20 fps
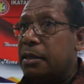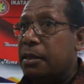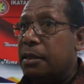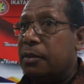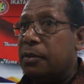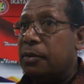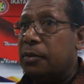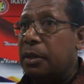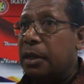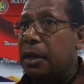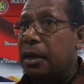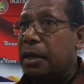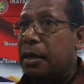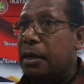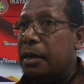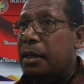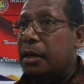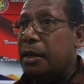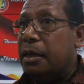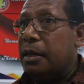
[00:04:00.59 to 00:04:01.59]
tentunya
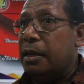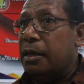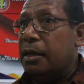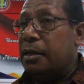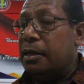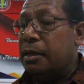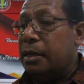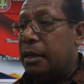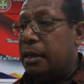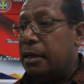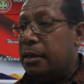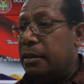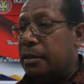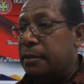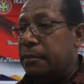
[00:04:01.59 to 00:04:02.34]
dan